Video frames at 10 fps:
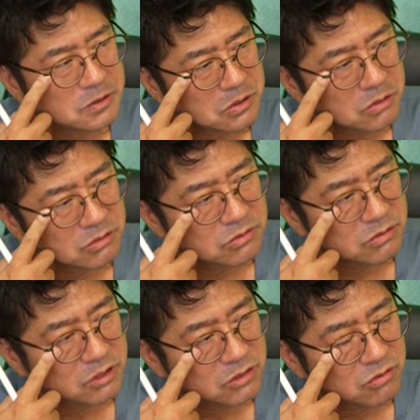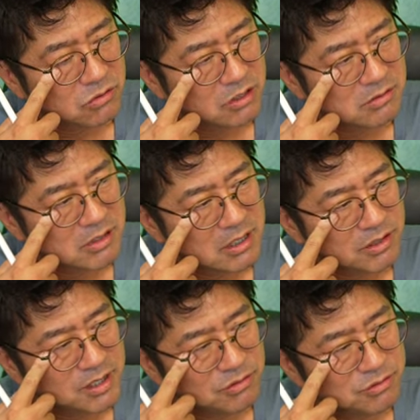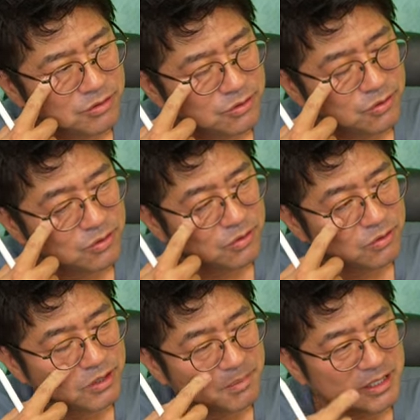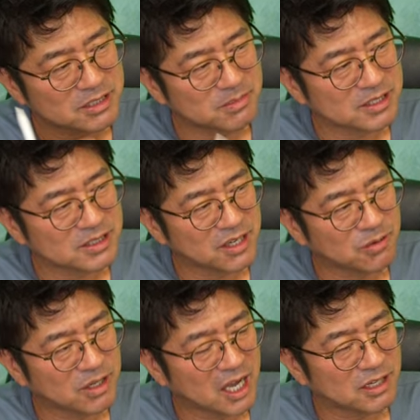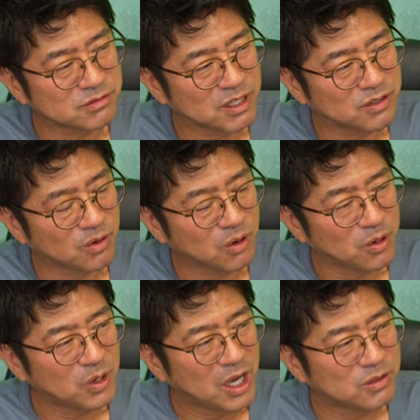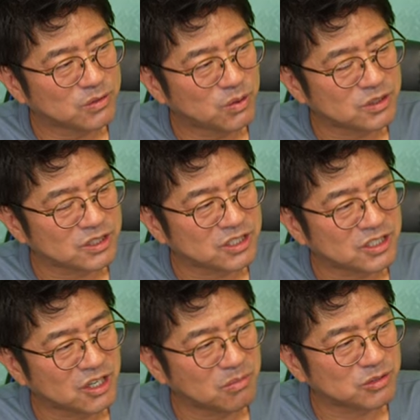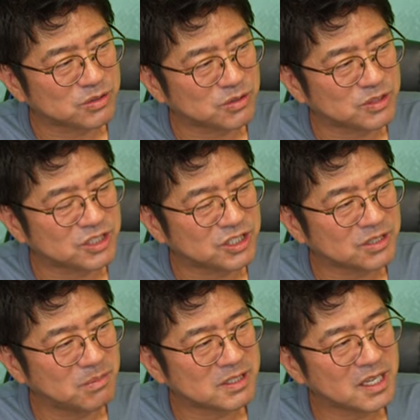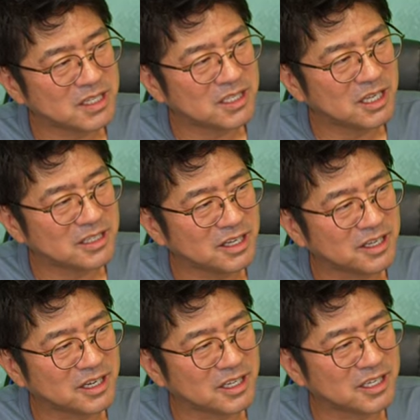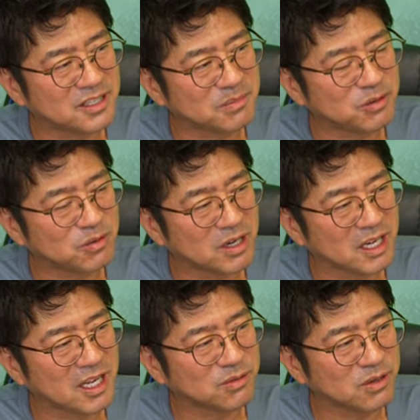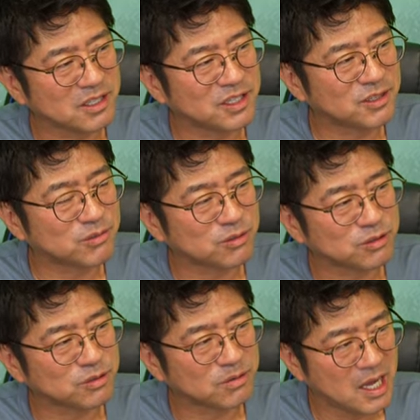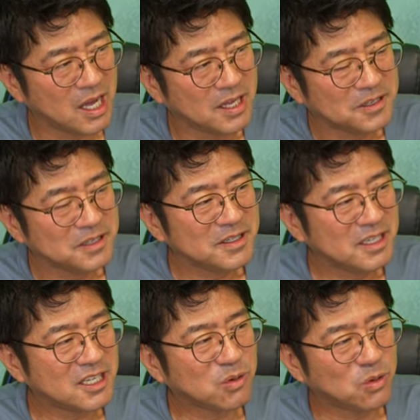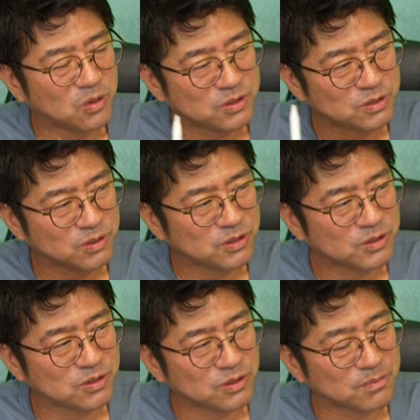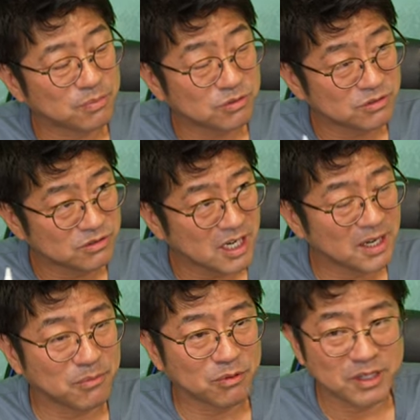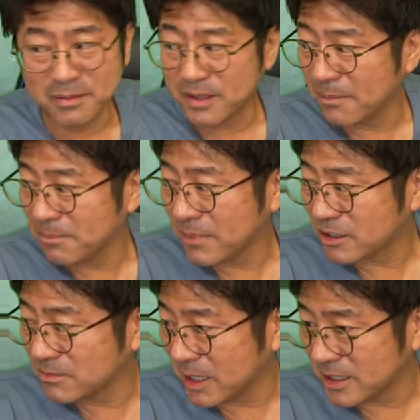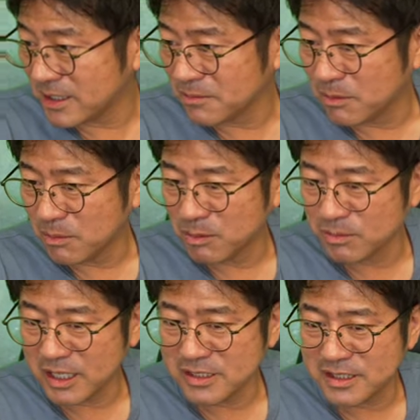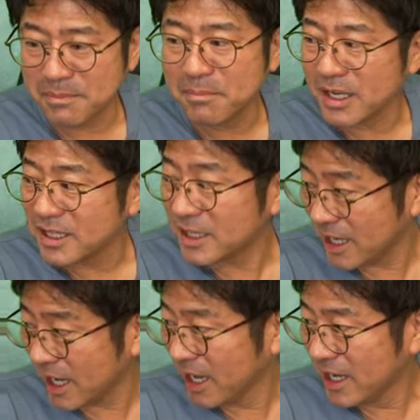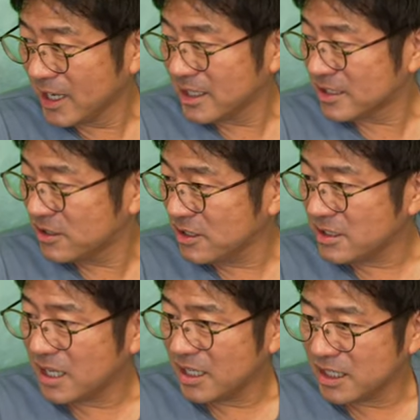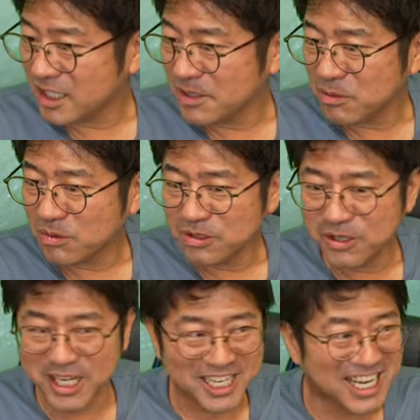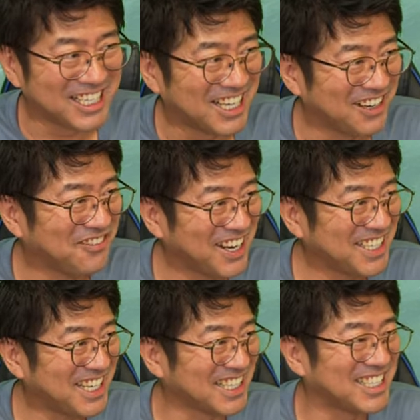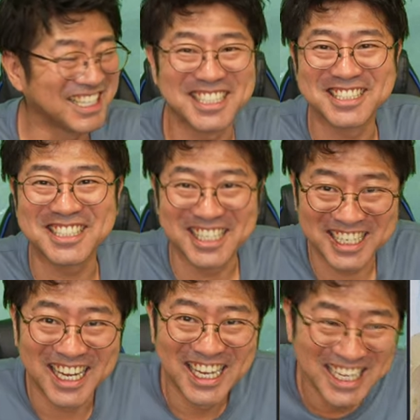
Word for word: この時のこれぐらいの絵の具の濃厚なマシマシ系はある程度あの当時にして面白いし、今最近やってへんからやってみようかなとかっていうこととか、なんかこうそういうの僕ぐらいもう何百枚、もう何千枚やね。水彩だけでもこの4年間何枚書いたんですかね